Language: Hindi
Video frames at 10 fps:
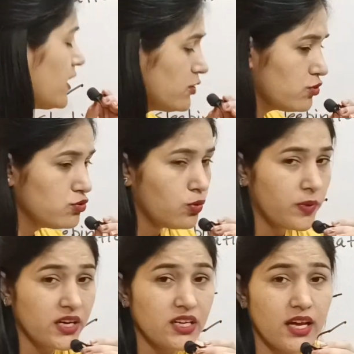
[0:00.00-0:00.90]
पहले तो जो
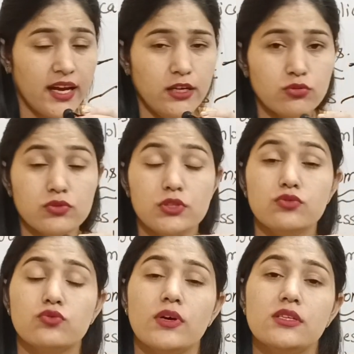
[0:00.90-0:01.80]
हमारी डाइट होती है
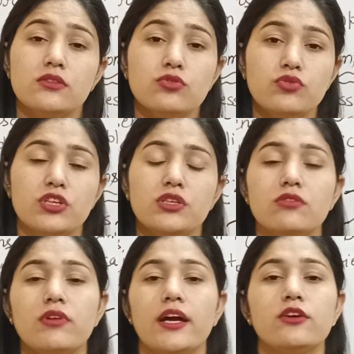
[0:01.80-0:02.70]
उसको
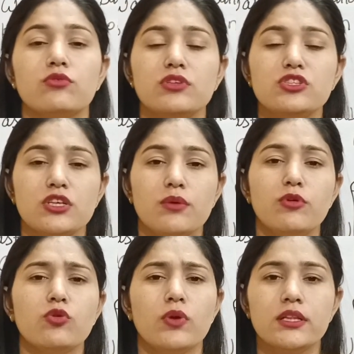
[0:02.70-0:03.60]
न्यूट्रिटिव डाइट होनी चाहिए
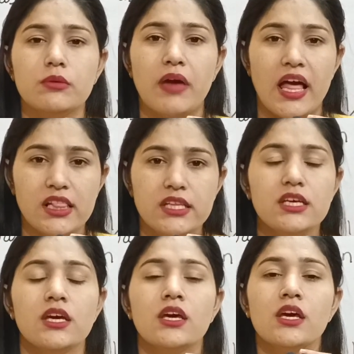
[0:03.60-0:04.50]
बिल्कुल एकदम
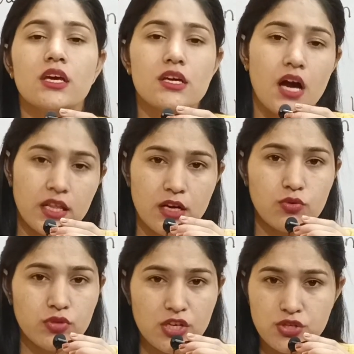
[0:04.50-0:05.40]
हेल्दी खाना
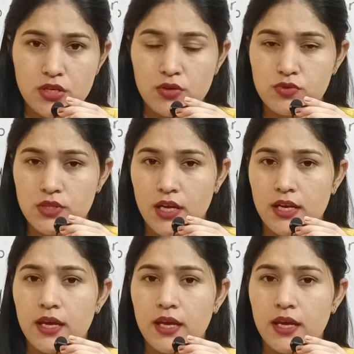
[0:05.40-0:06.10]
होना चाहिए उसके